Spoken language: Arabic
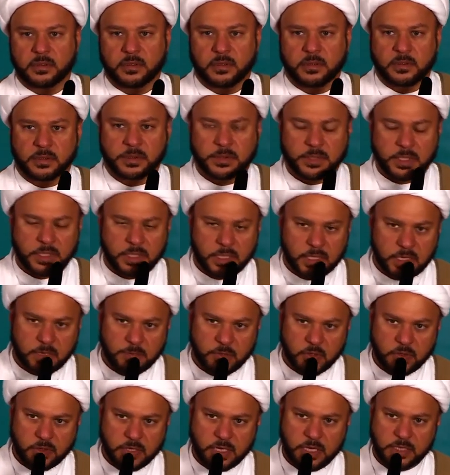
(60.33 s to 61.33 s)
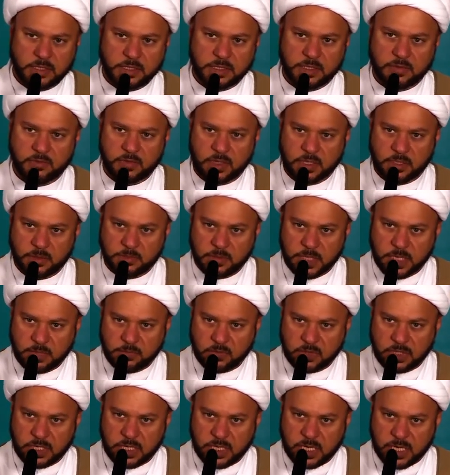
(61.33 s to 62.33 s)
صدق مولانا
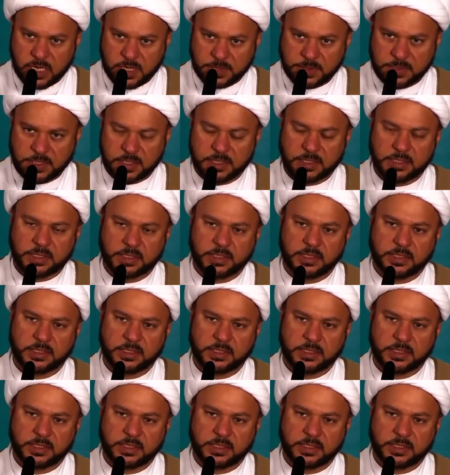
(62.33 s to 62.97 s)
وامامنا الحسن